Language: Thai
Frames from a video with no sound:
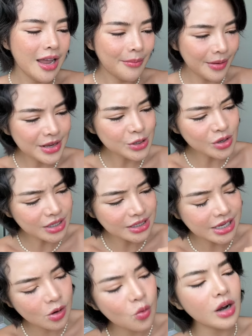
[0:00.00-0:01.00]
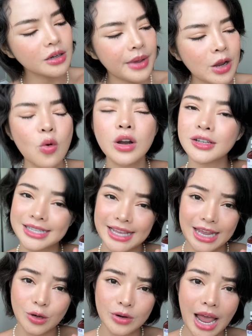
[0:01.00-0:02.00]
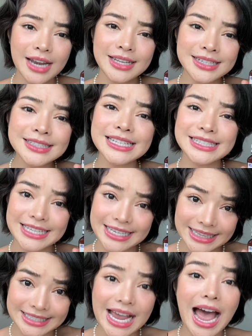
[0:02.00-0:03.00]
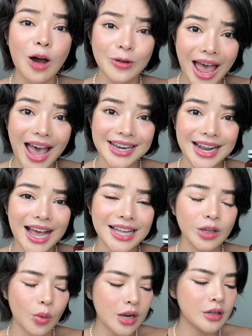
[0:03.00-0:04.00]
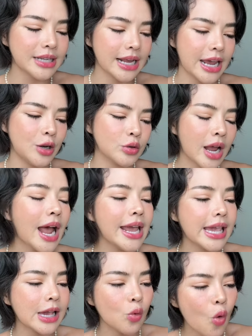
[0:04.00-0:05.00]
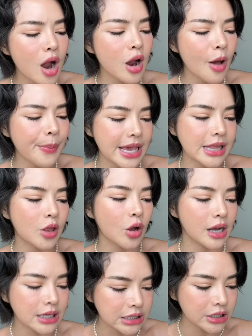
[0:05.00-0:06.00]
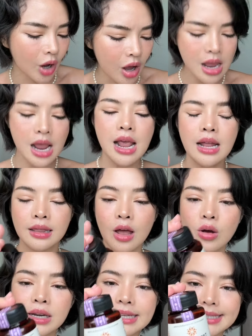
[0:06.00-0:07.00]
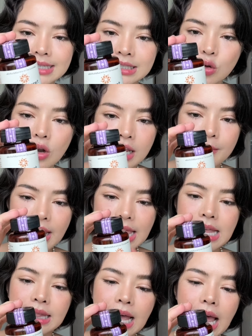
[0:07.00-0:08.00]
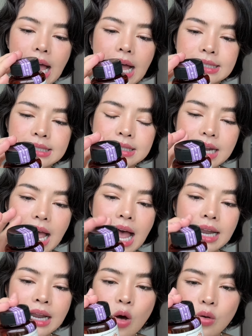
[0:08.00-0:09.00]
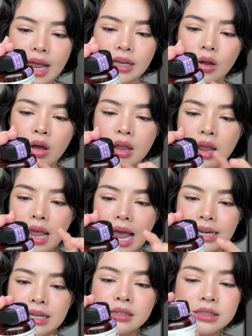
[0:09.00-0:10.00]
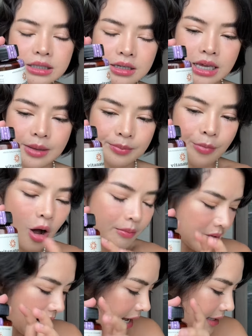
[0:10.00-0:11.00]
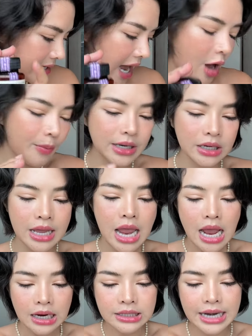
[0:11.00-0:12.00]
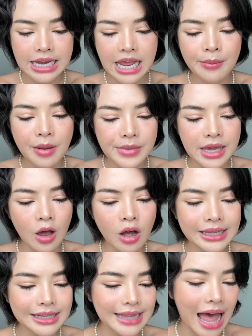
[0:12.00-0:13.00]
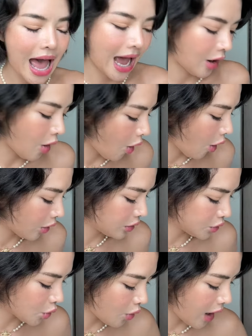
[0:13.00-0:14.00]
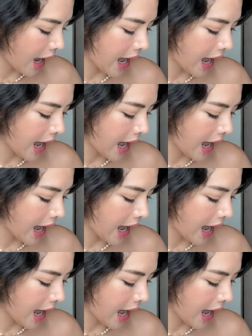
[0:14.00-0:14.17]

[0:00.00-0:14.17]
มันมีช่วงหนึ่งที่ง่วงหรือไม่ง่วง ลองสังเกตดูนะอันนี้คือจริงๆกินเช้าได้นะคะ แต่ว่าลองสังเกตดูถ้าใครง่วงก็ไปกินตอนกลางคืนเนาะเราก็เลยซื้อตัวนี้มากินนะคะ ซึ่งราคาเท่ากันเนาะอันนี้ก็คือกินพร้อมมื้ออาหารเช้าไปเลยคือในนี้มันมีข้อแตกต่างของตัว